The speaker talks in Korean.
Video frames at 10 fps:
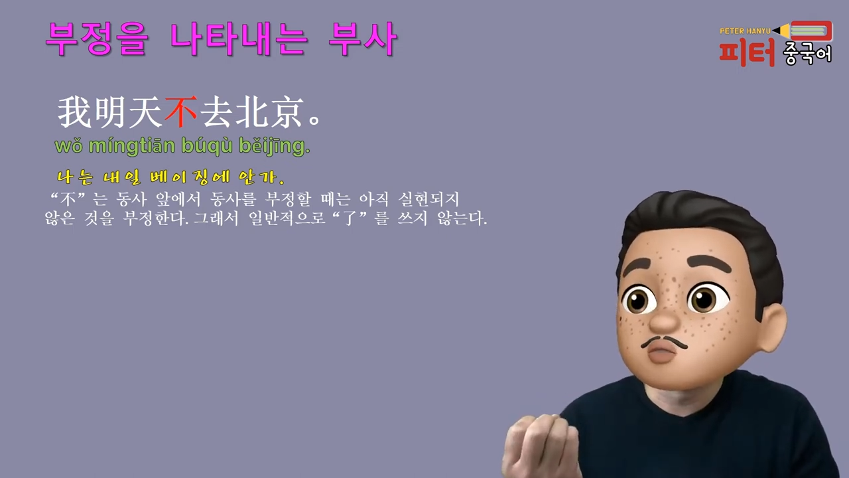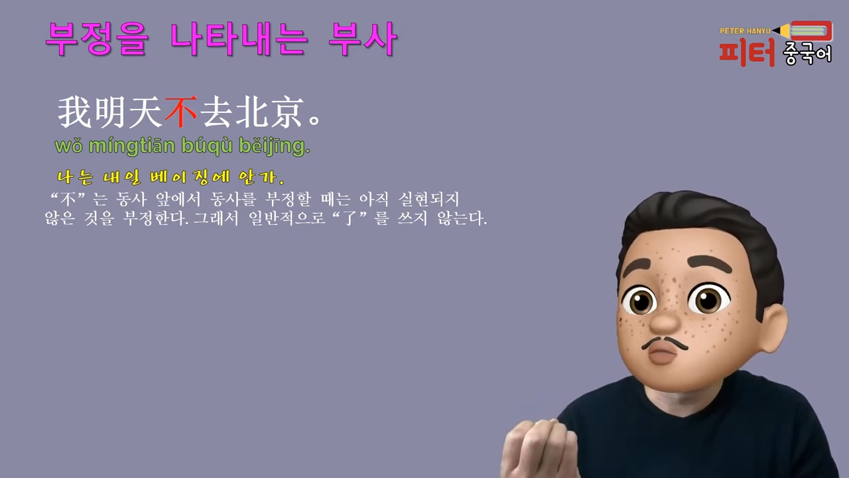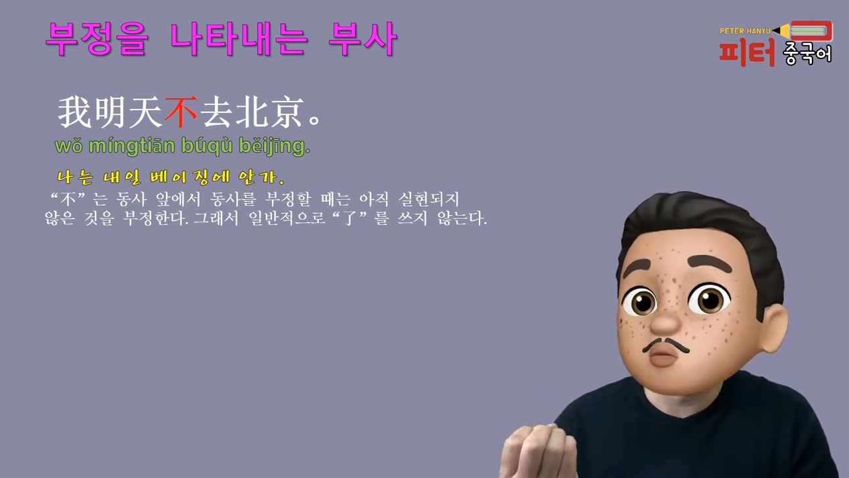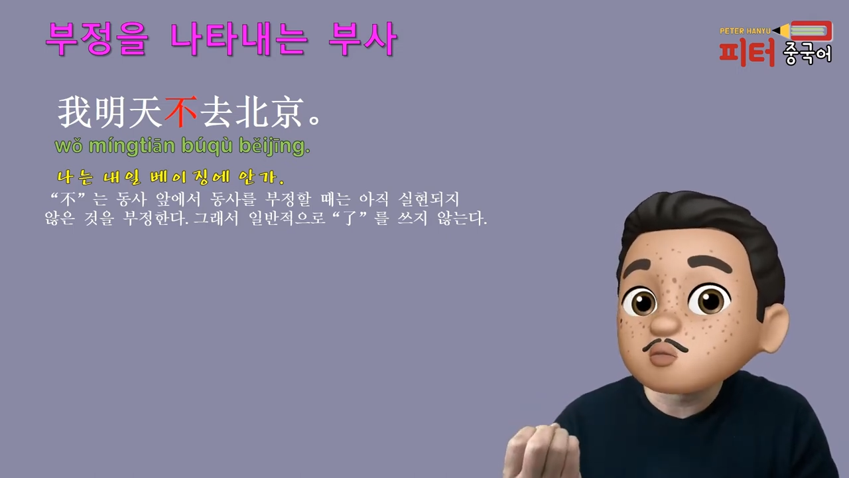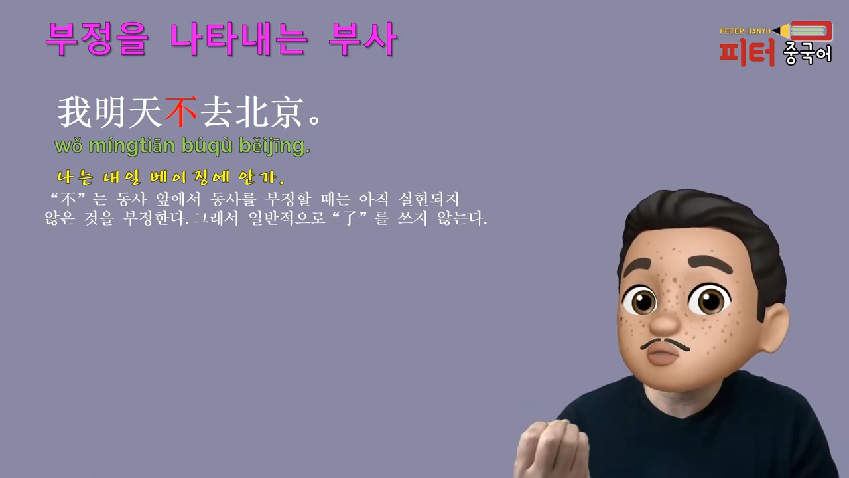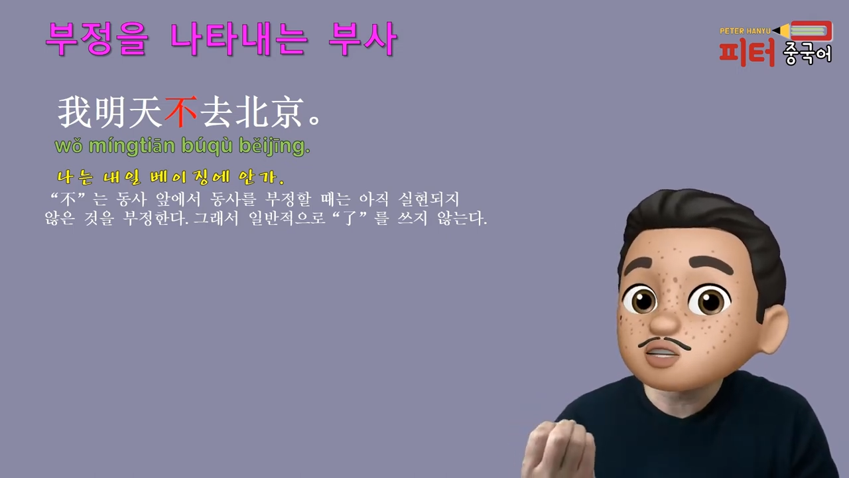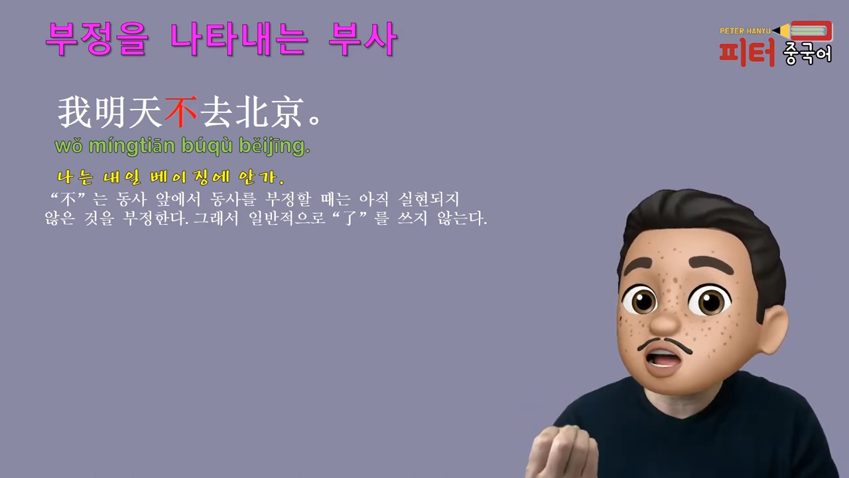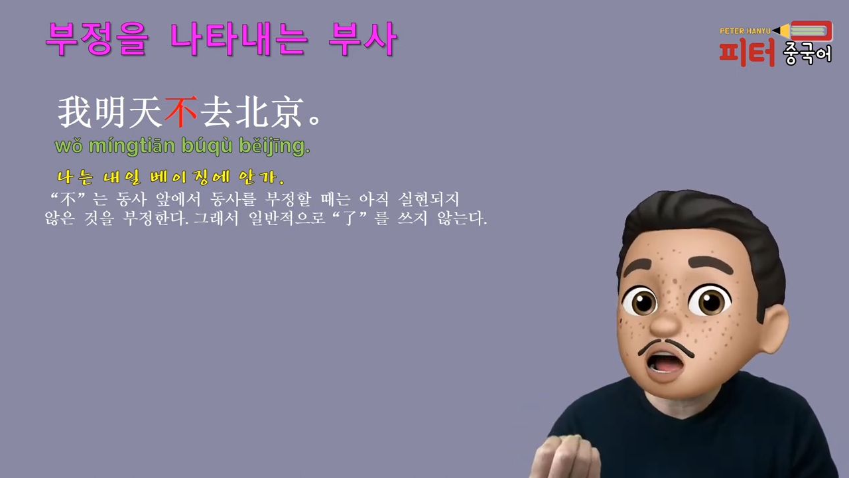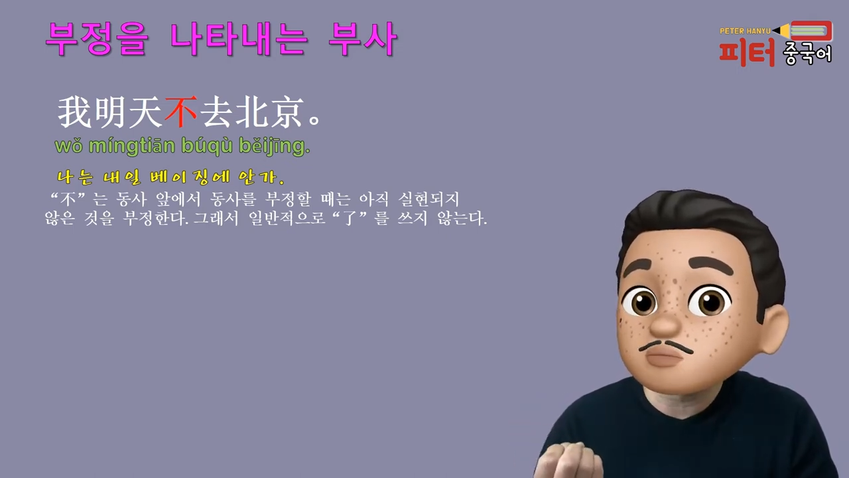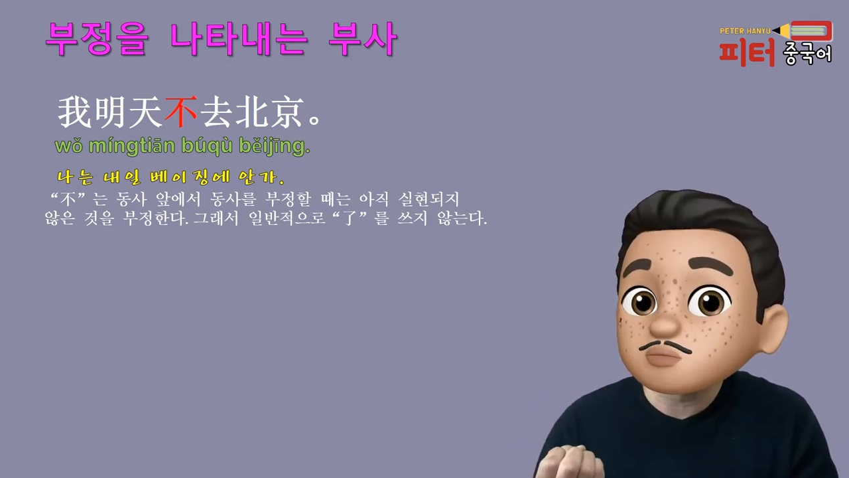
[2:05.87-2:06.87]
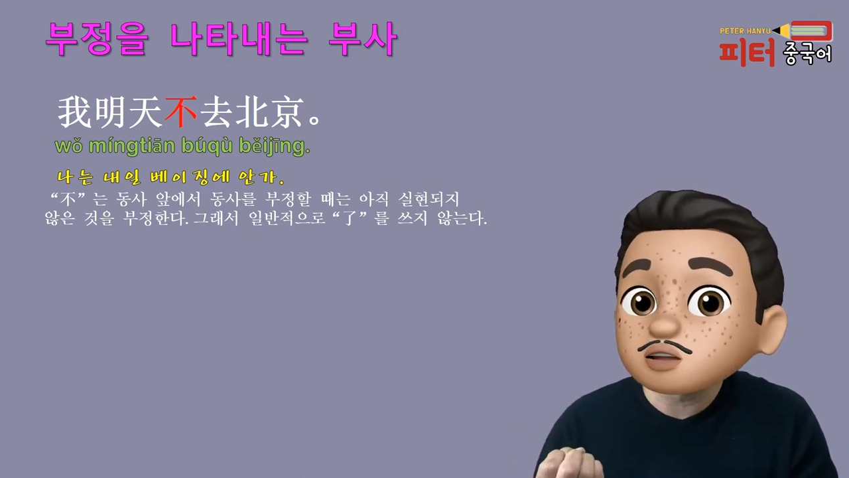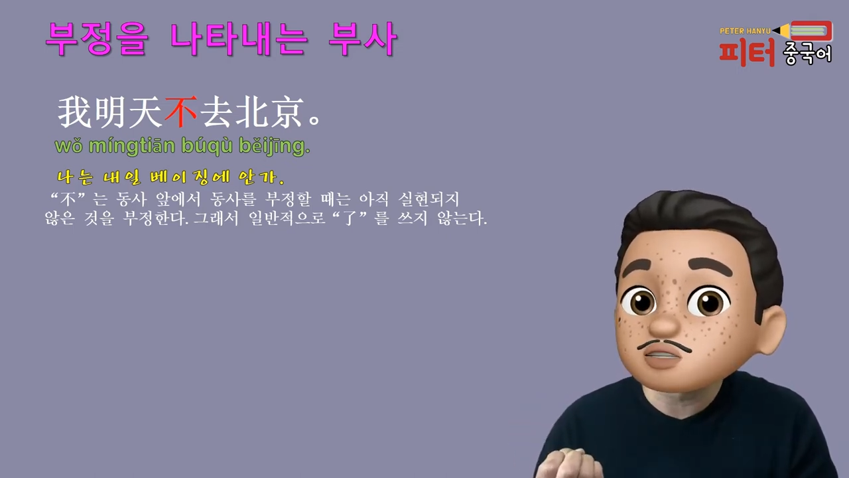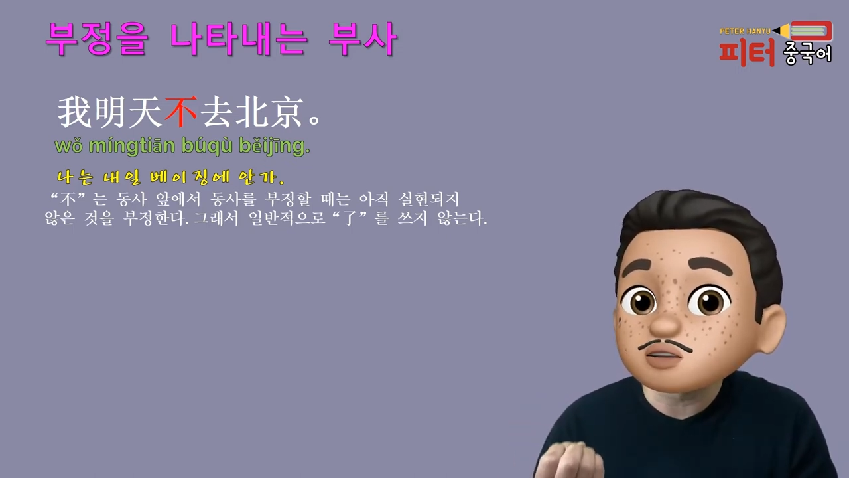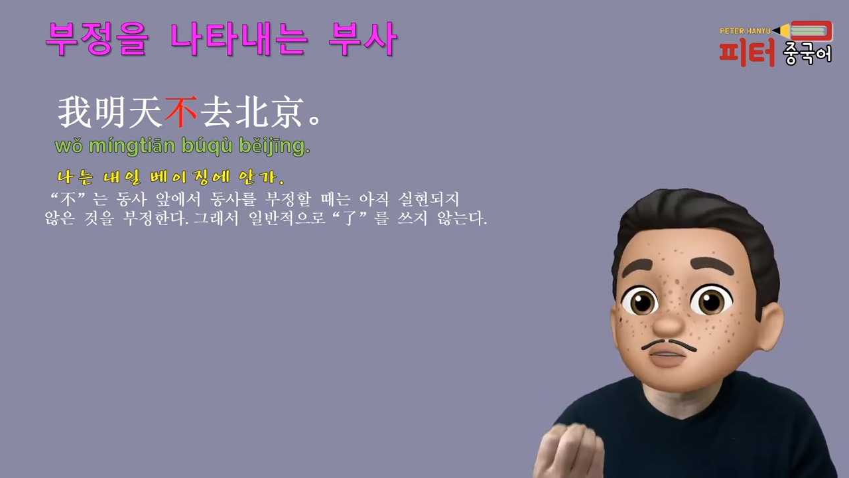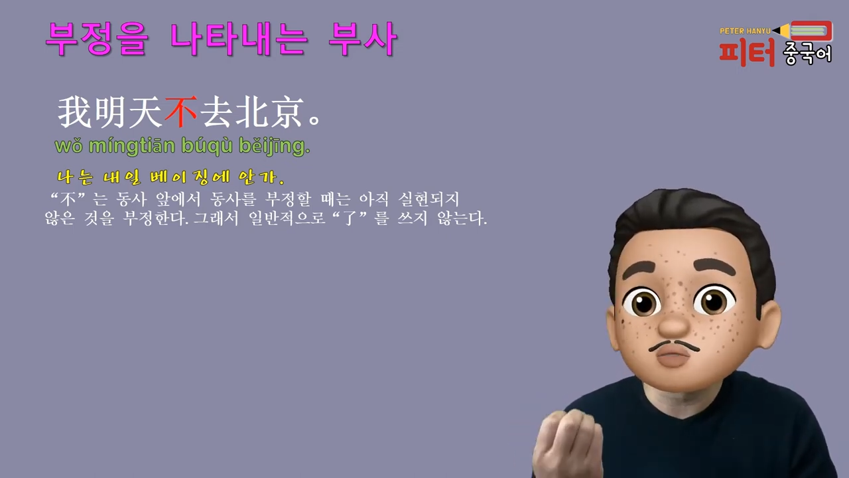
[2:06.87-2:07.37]
동사
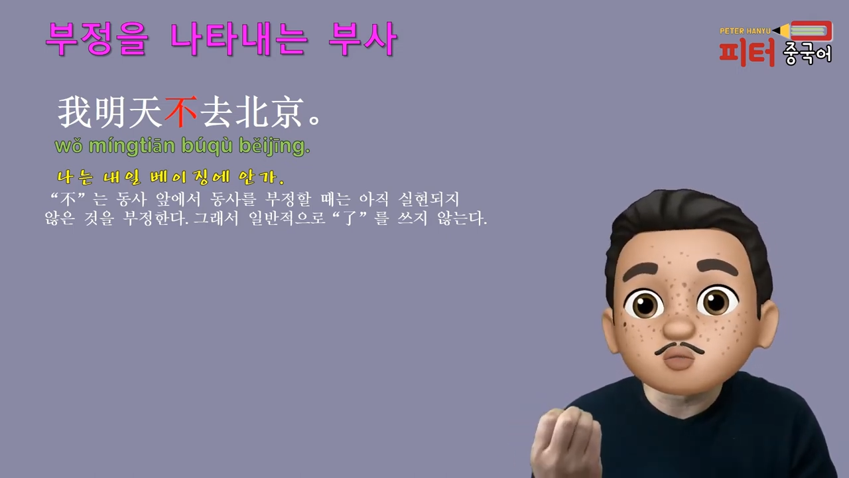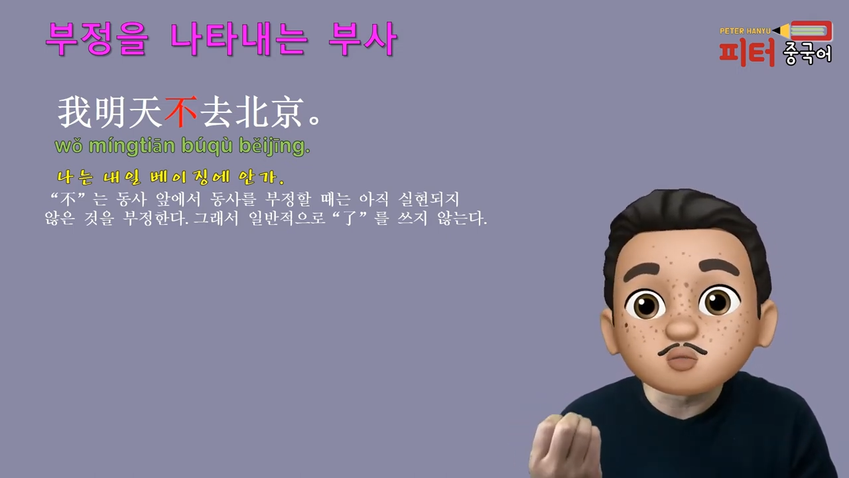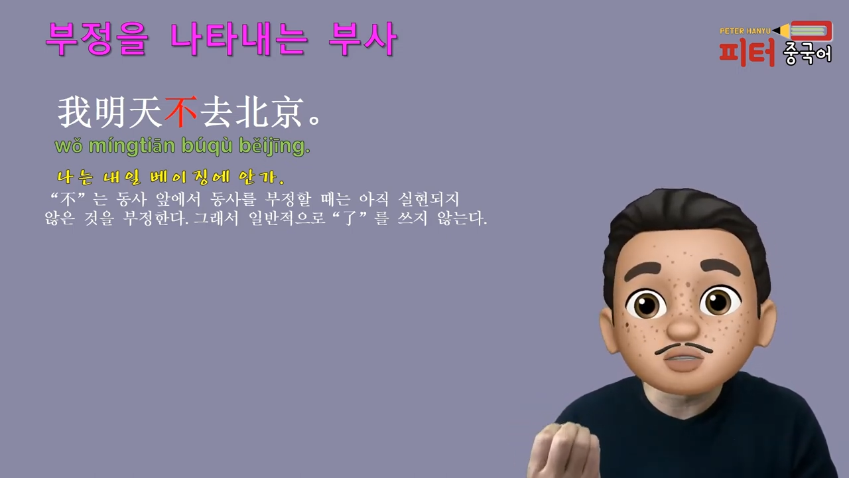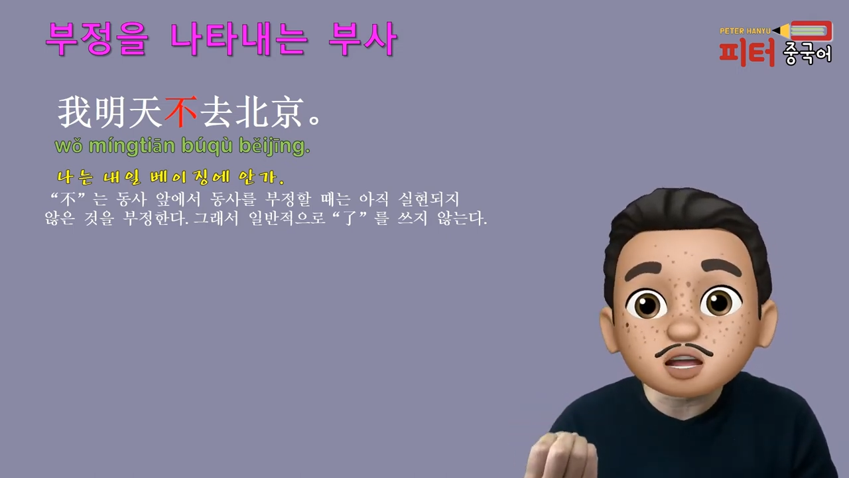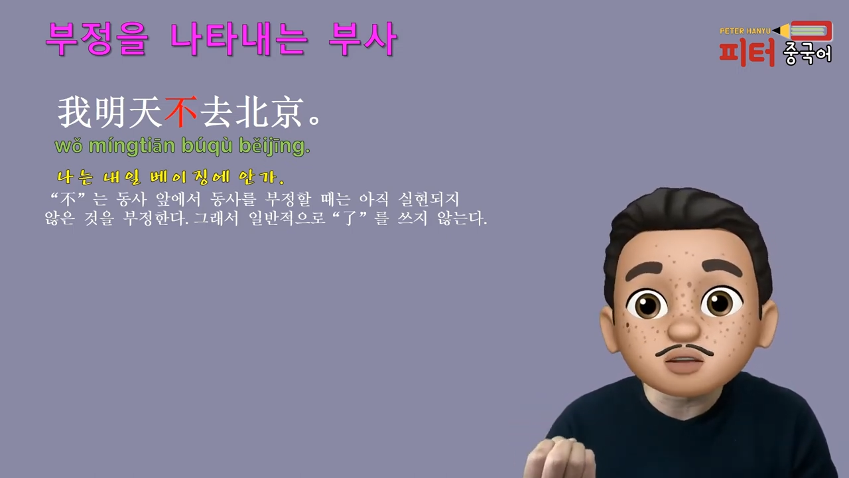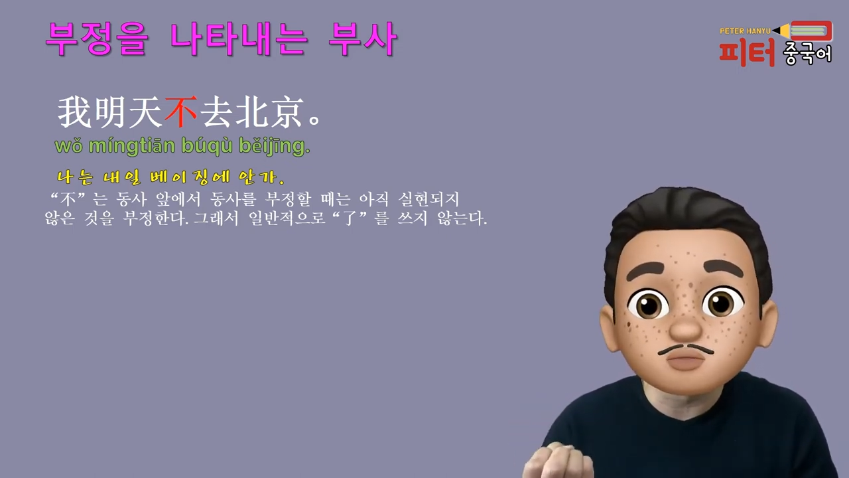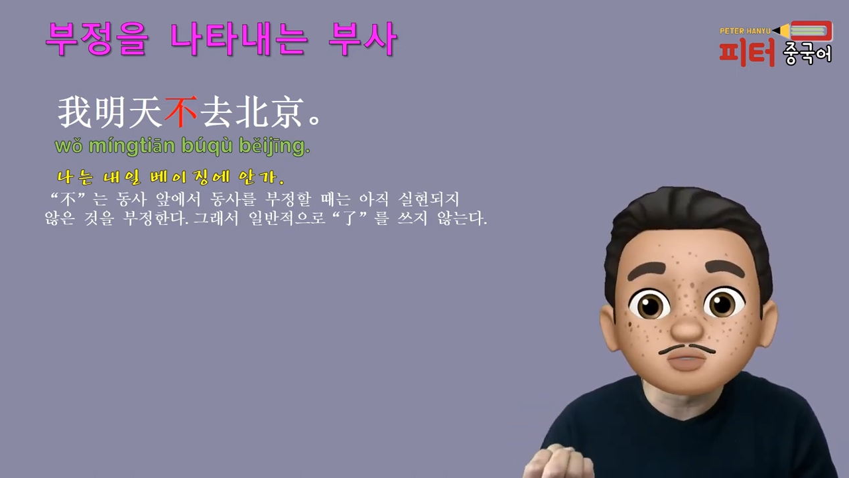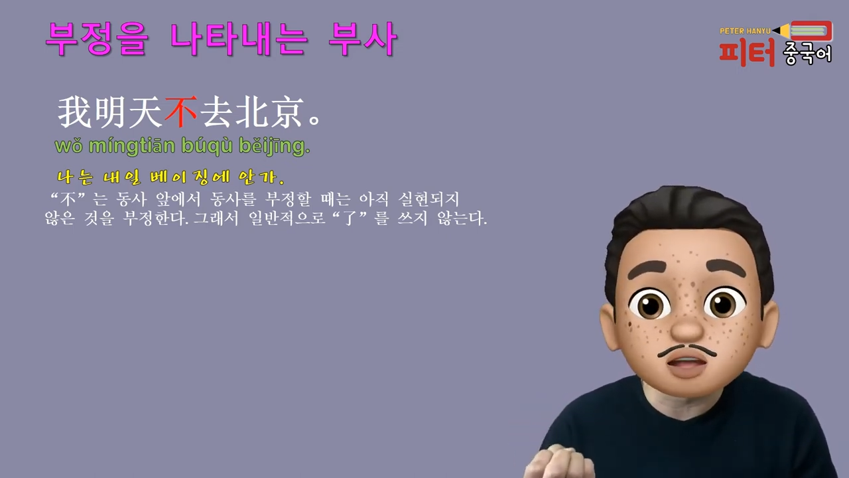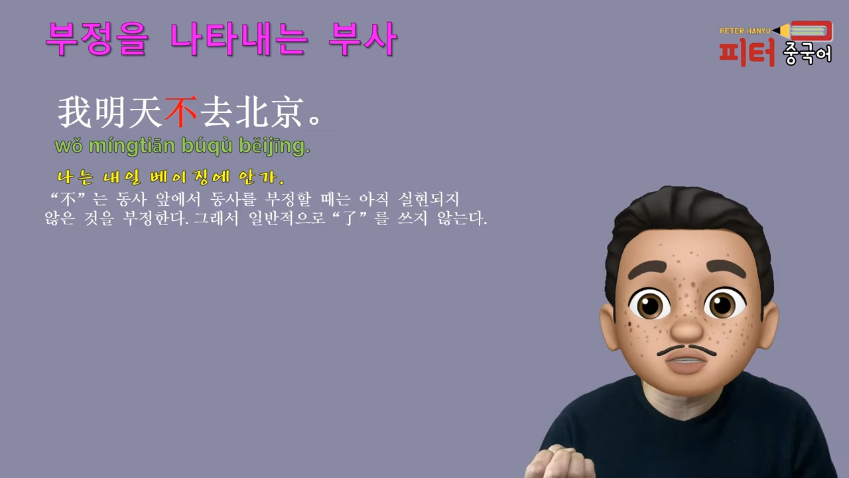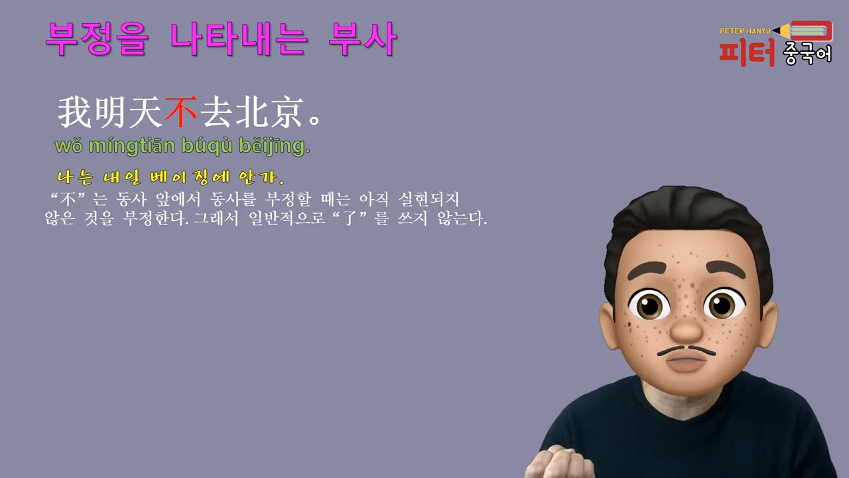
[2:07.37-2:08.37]
앞에서 동사를 부정할